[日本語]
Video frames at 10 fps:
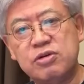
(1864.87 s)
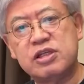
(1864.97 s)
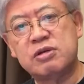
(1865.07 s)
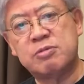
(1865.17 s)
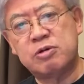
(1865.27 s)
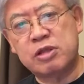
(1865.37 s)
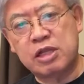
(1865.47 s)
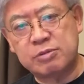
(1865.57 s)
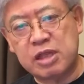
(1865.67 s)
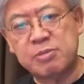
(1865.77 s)
お医者様の
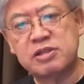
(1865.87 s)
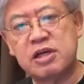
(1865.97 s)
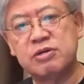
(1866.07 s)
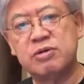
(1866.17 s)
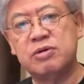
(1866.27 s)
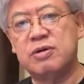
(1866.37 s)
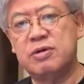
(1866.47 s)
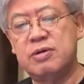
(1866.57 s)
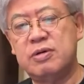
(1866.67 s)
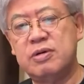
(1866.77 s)
た玉砂利を
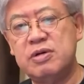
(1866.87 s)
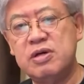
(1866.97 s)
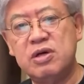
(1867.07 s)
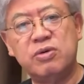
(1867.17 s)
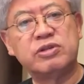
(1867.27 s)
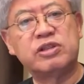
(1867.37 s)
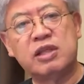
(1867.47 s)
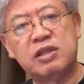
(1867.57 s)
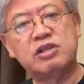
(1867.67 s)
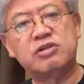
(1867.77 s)
おっ
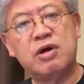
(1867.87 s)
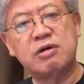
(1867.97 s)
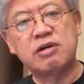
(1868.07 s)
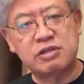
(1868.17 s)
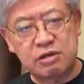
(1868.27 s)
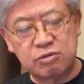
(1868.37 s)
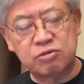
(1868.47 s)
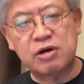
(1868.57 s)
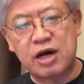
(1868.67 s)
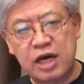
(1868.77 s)
さんたちと歩かせる
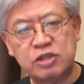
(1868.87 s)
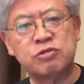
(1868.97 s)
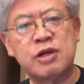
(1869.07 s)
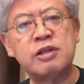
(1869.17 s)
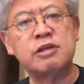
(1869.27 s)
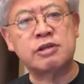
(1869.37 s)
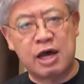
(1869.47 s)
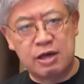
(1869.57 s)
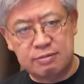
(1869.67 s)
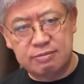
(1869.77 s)
ことが愛情なんです
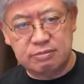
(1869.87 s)
か